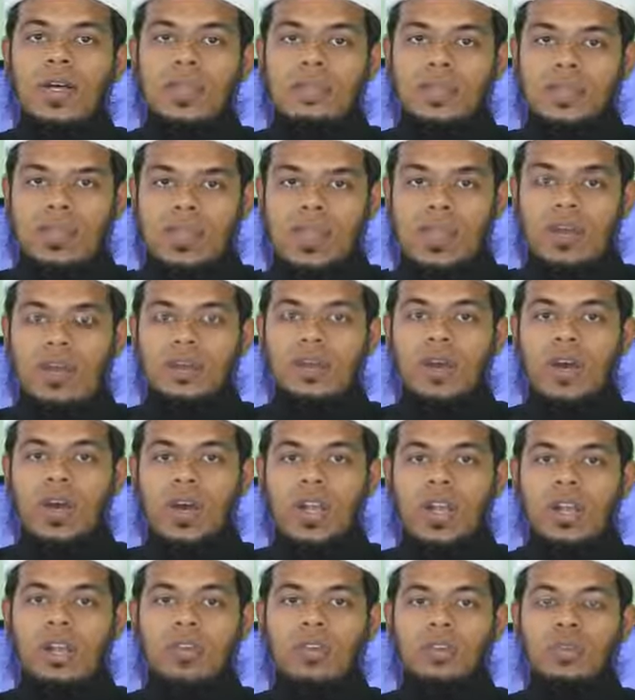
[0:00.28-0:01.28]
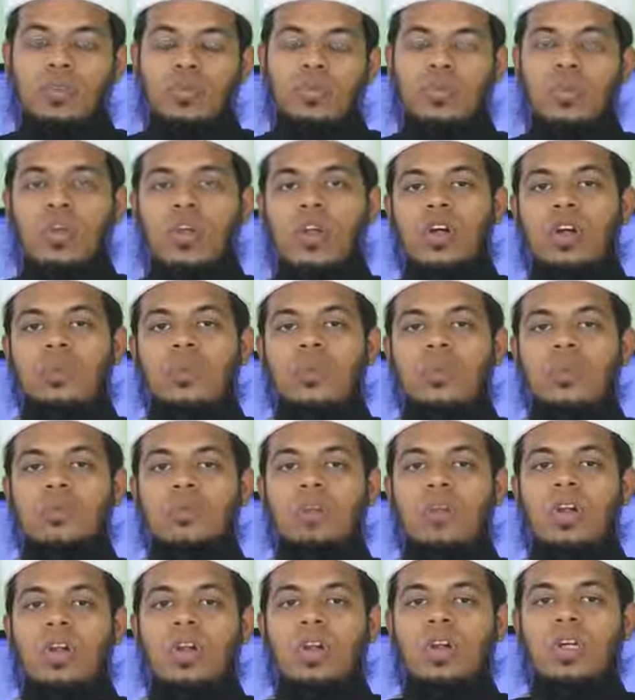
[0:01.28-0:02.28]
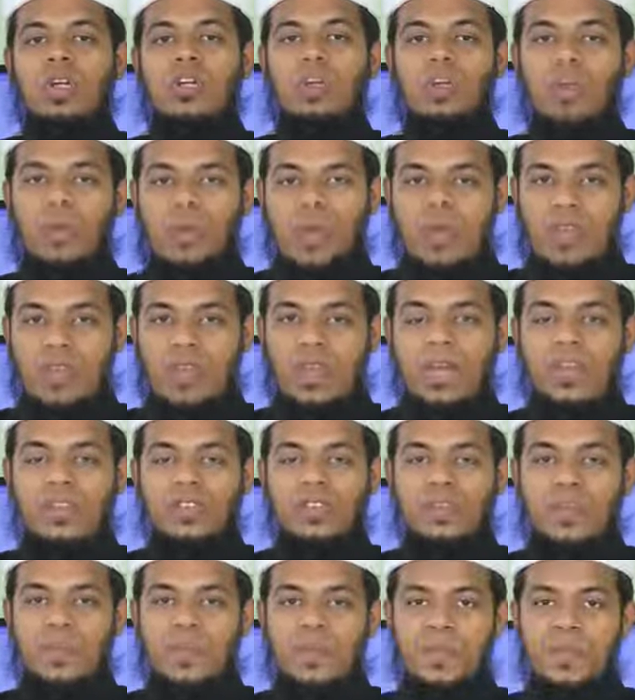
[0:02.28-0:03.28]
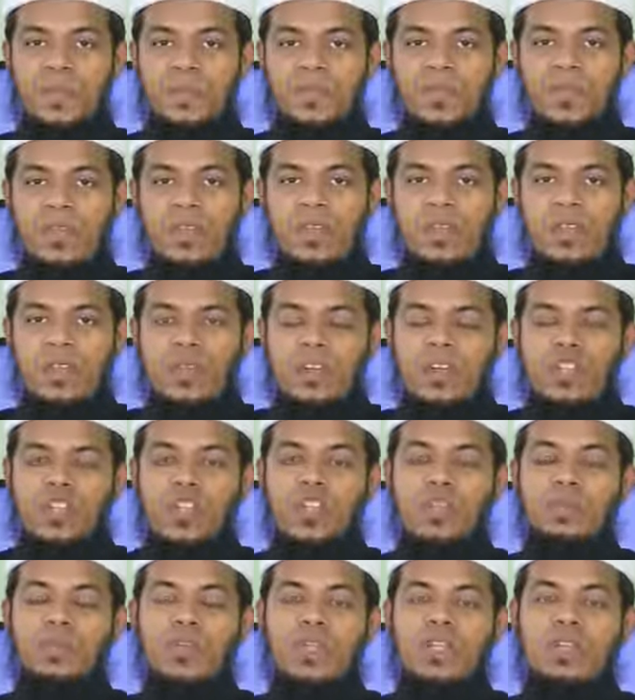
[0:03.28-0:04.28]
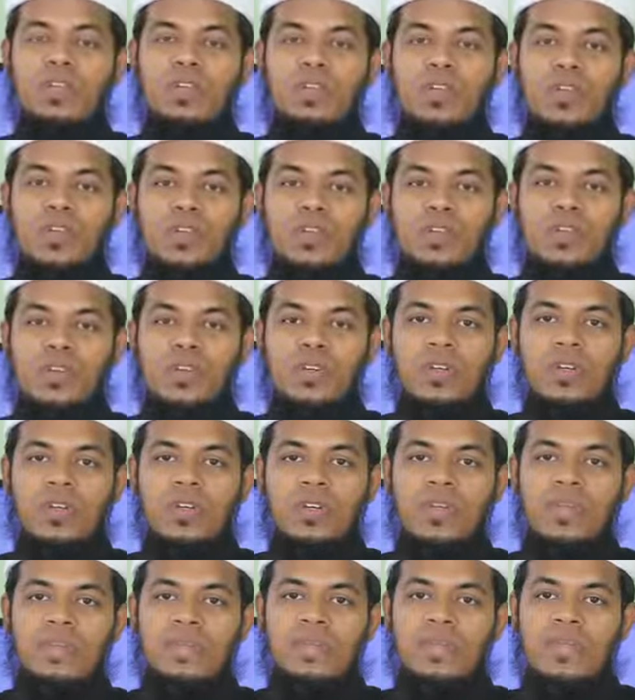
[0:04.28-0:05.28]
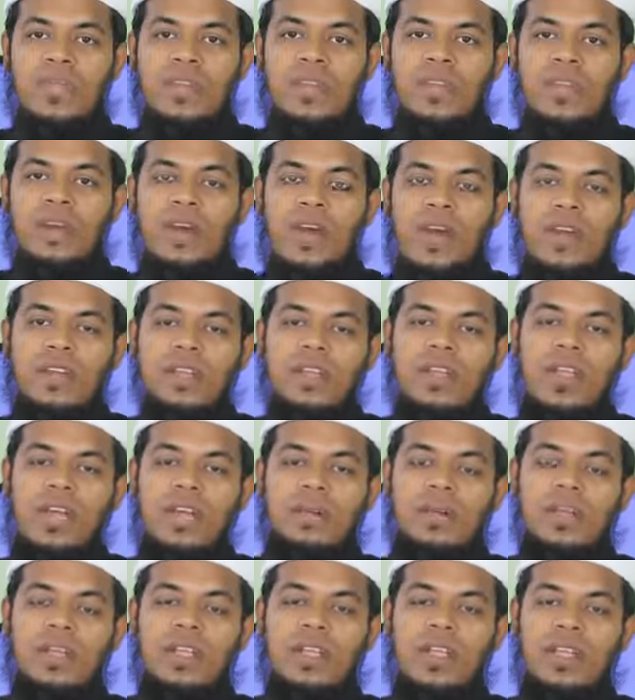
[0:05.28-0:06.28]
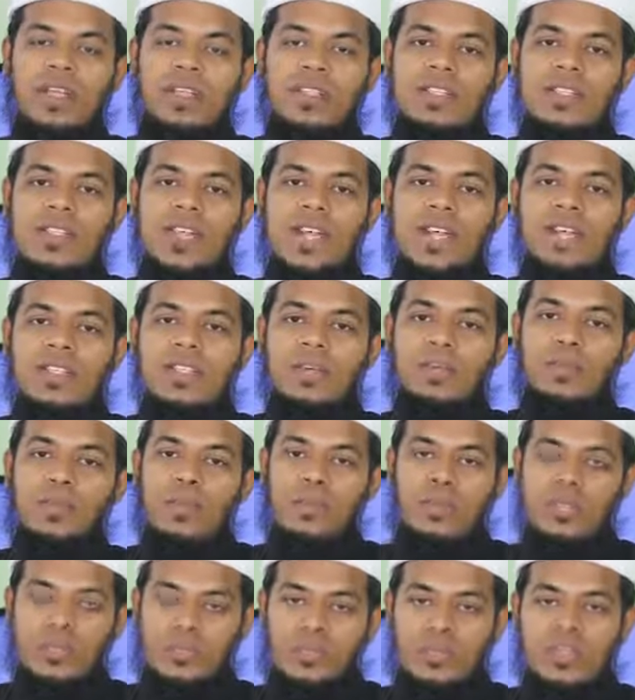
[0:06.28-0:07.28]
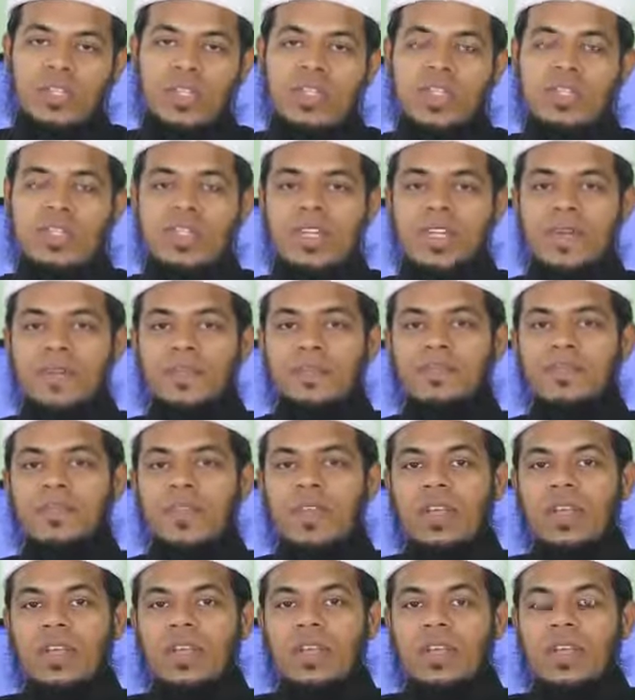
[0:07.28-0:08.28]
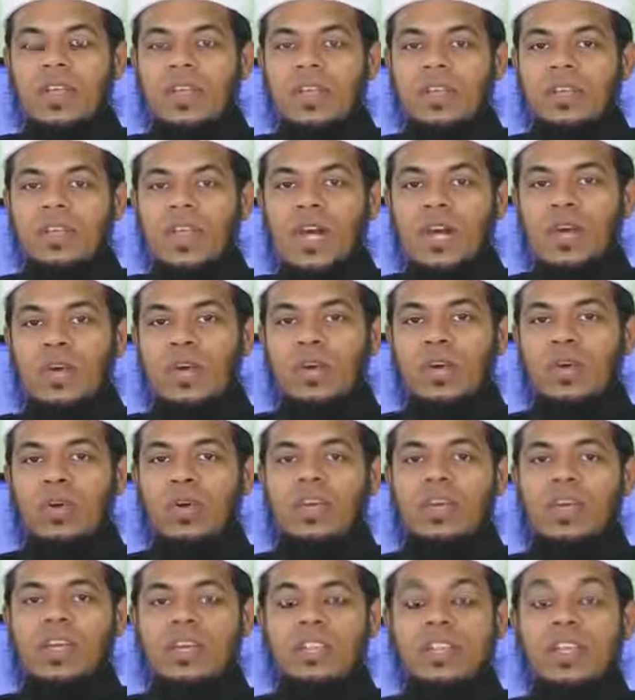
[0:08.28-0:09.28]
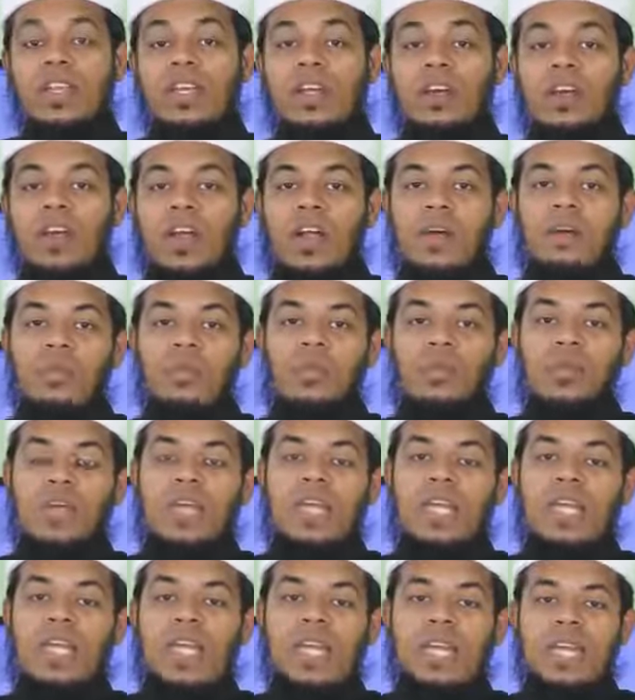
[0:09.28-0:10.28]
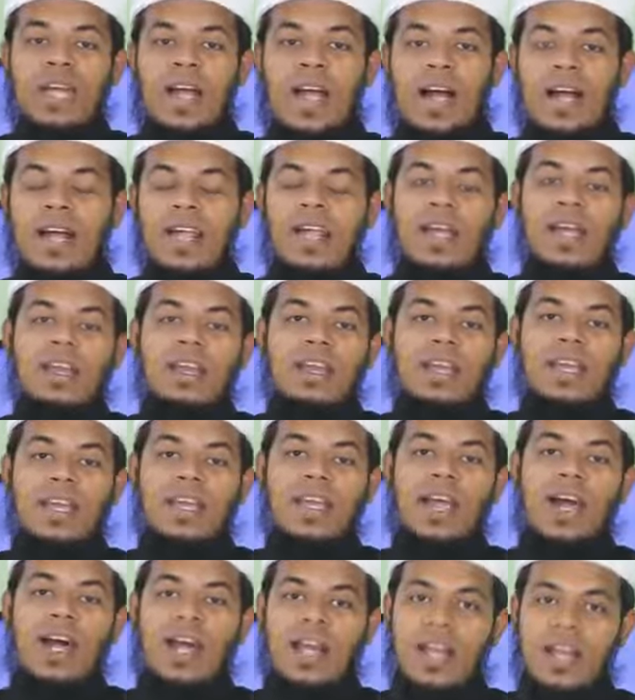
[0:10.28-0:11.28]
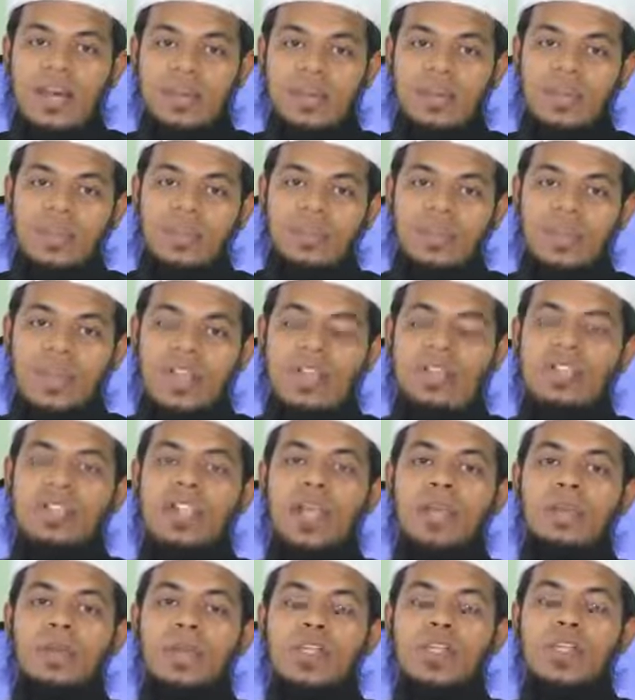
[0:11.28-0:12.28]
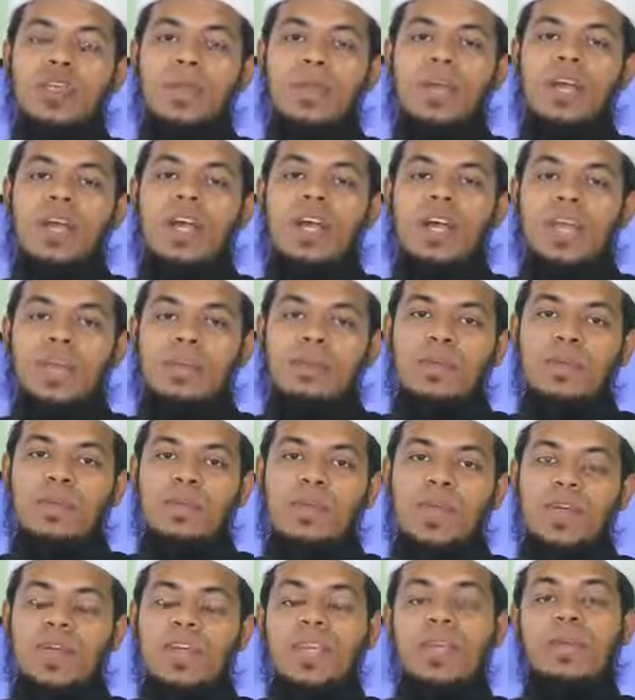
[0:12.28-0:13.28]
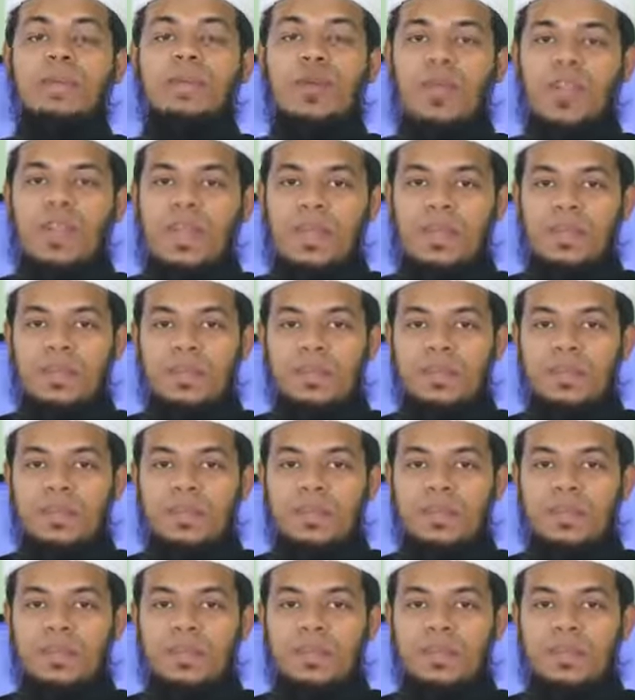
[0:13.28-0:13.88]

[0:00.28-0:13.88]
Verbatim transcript: আসসালামু আলাইকুম ওরহমতুল্লাহি অবরাকাত সম্মানিত দর্শক আজকে আমাদের কাছে একটা প্রশ্ন এসেছে তা হলো ড্রেসিং করা মুরগি এটা হালাল নাকি হারাম ইসলামী শরিয়া এ বিষয়ে কি বলে